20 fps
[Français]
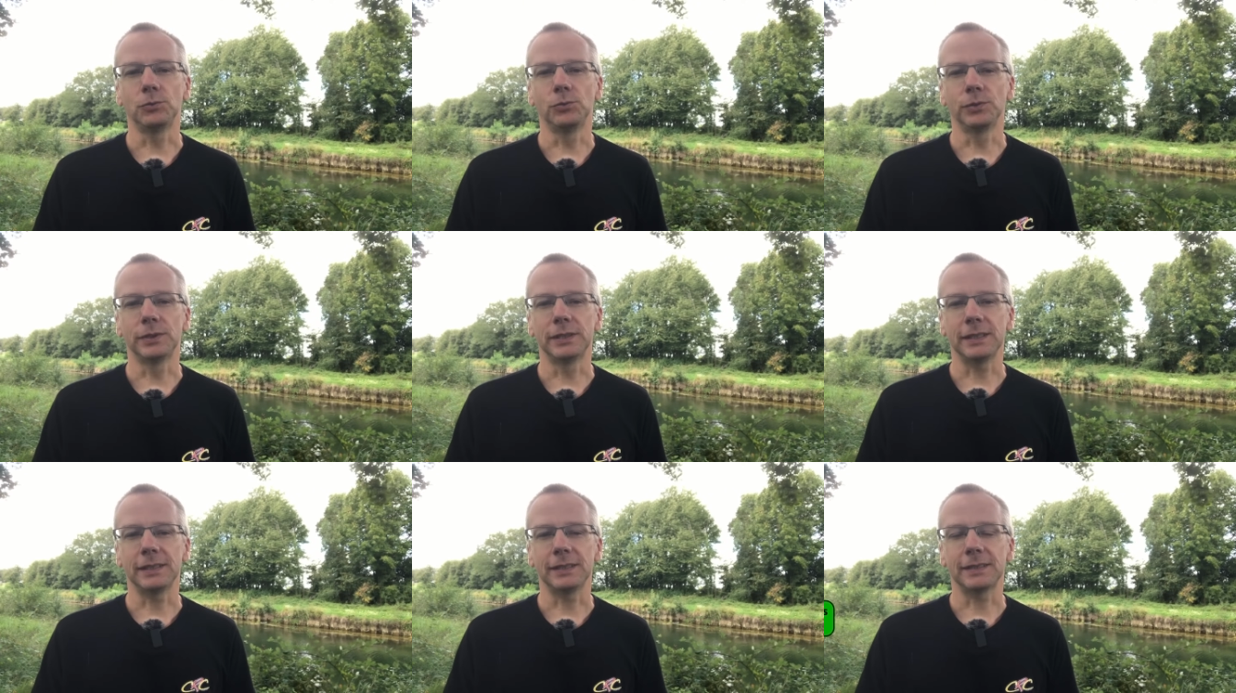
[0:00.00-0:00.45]

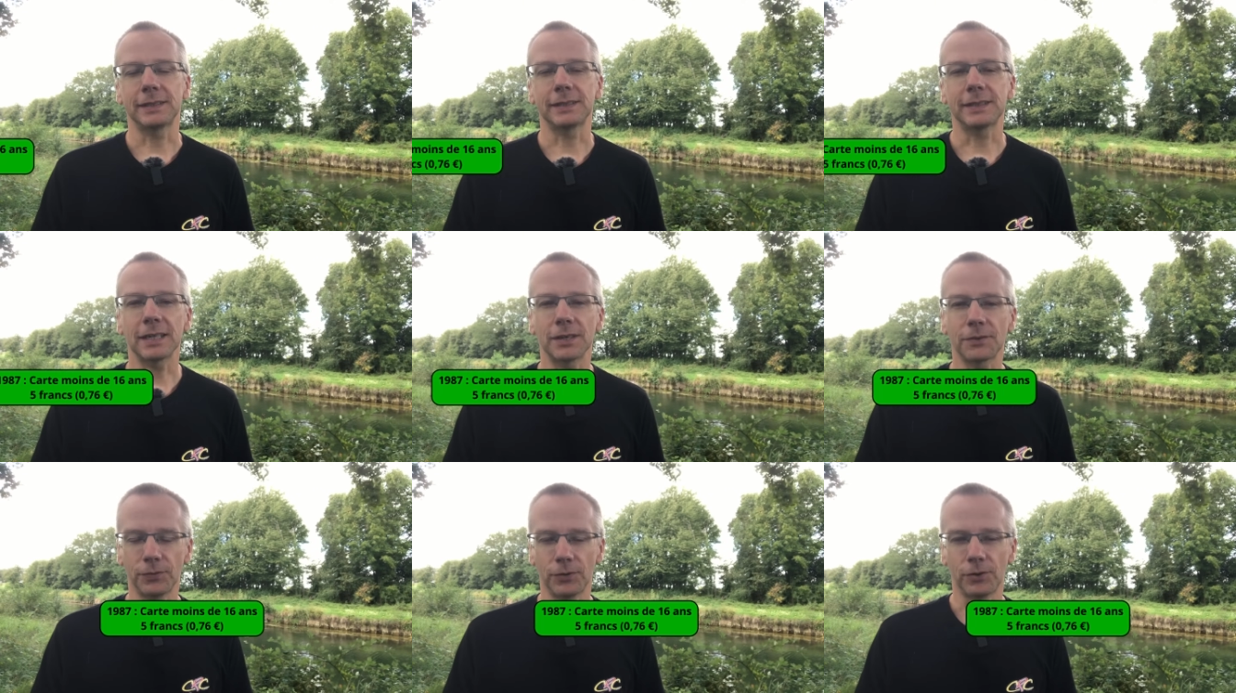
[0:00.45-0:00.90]
coûtait
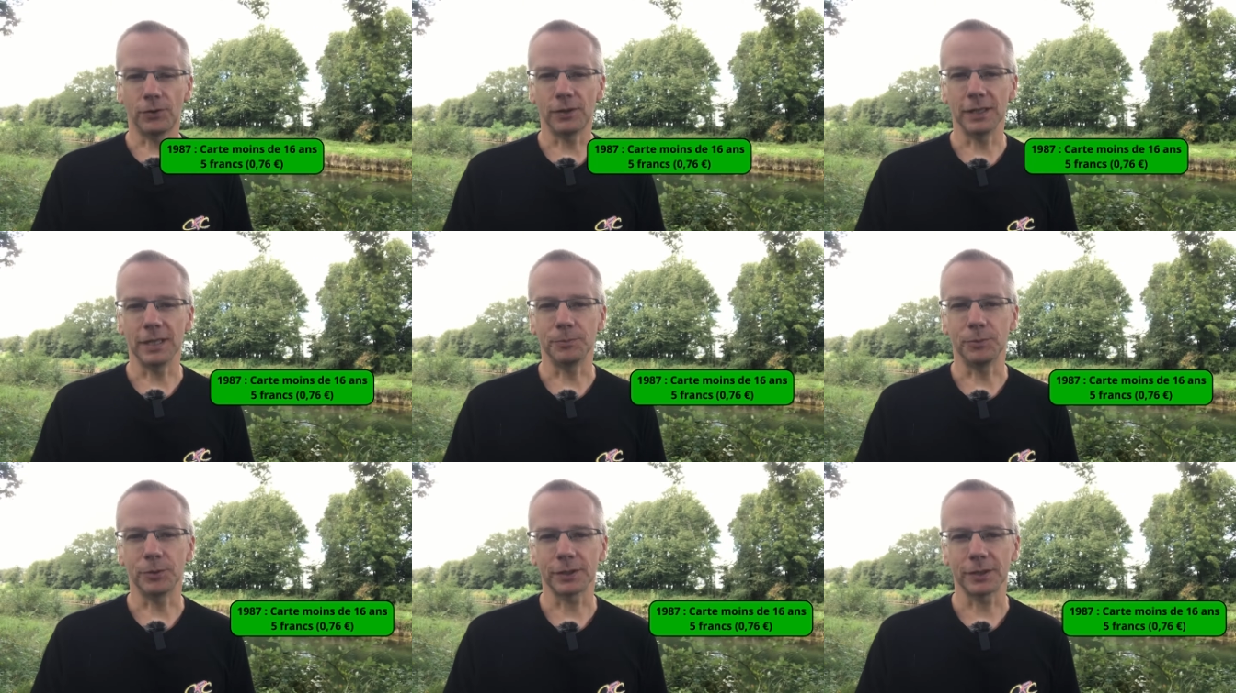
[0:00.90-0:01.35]
5 francs
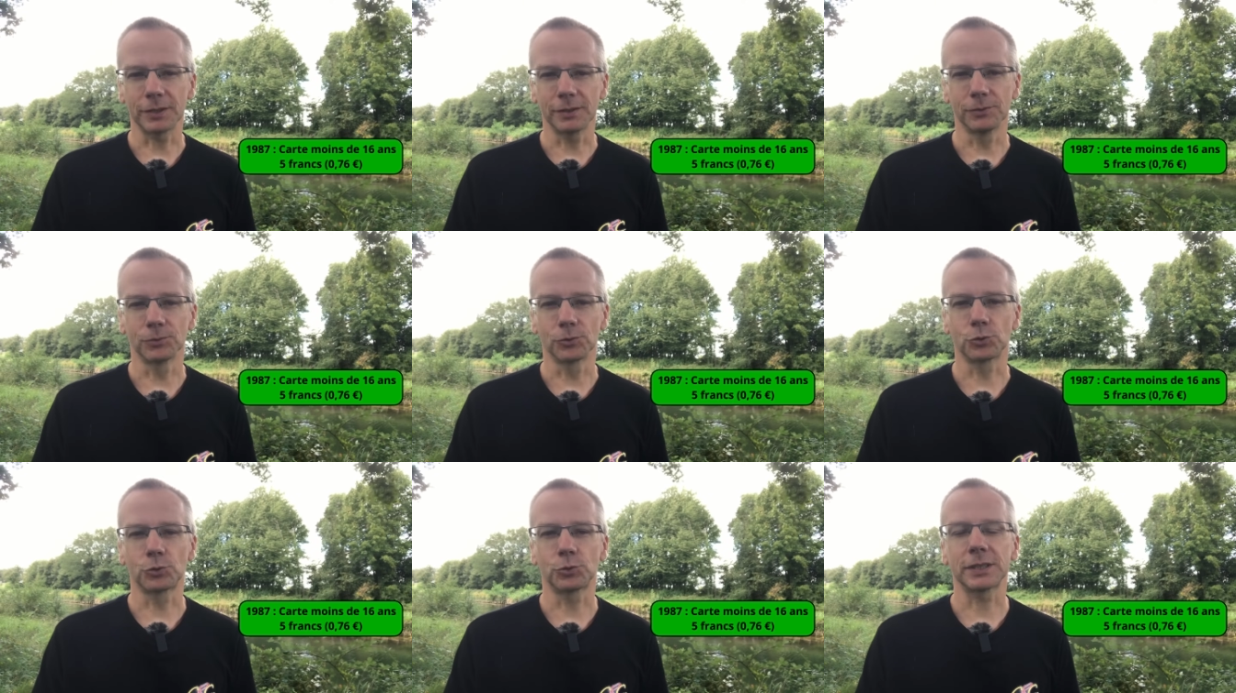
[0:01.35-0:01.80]
à l'époque,
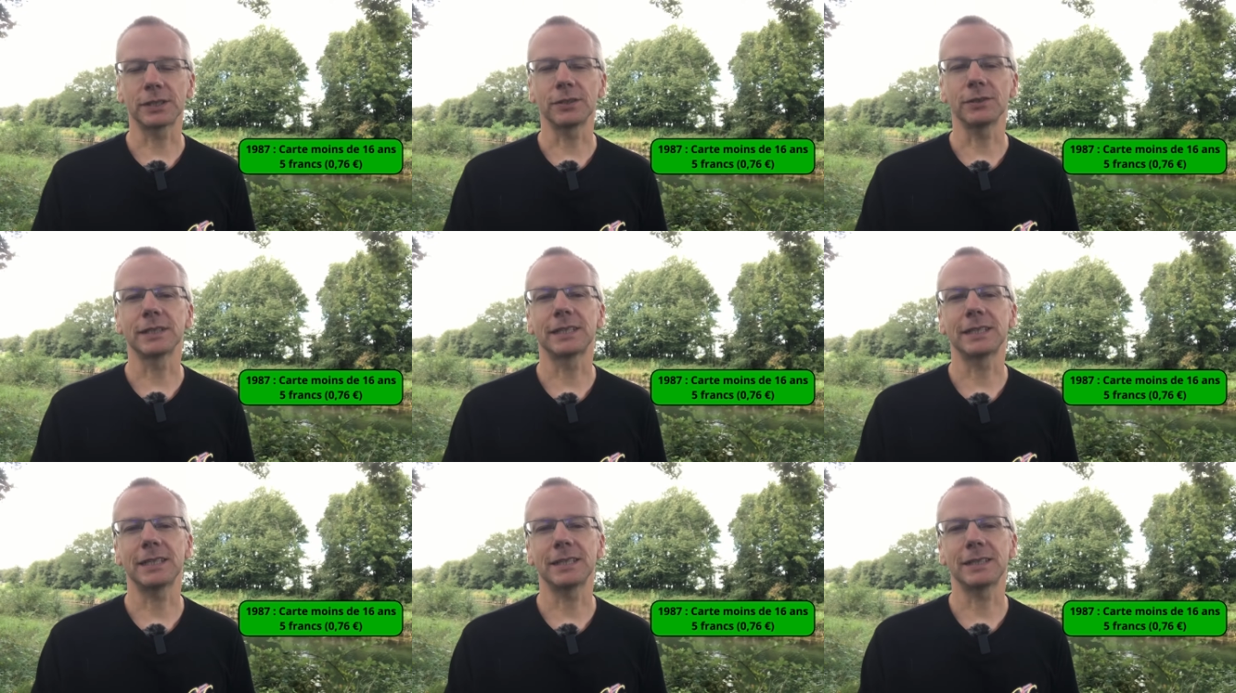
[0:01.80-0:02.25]
donc
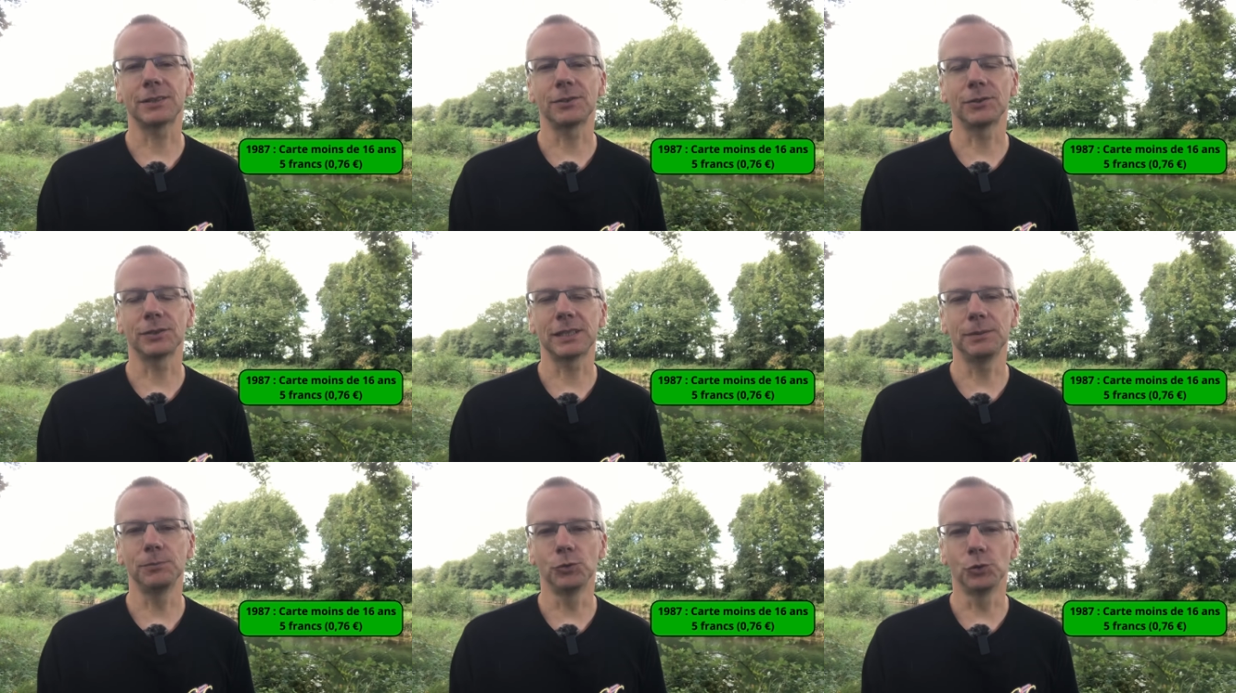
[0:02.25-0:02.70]
76
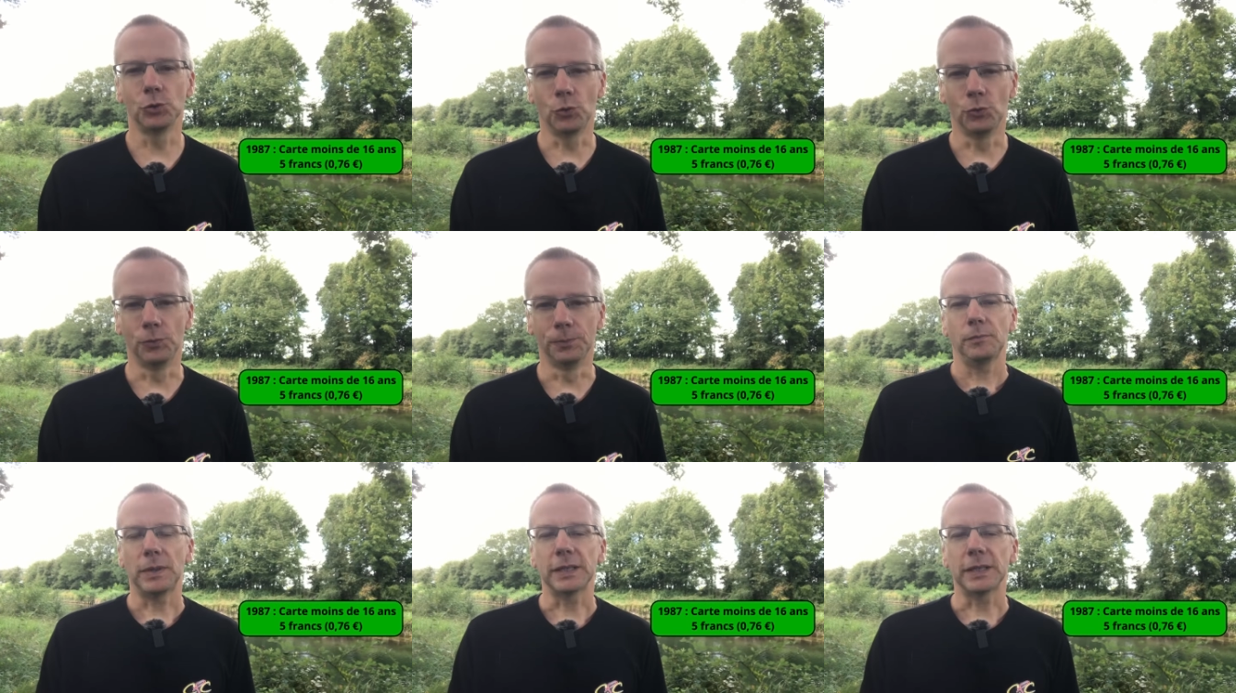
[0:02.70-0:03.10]
centimes d'euros.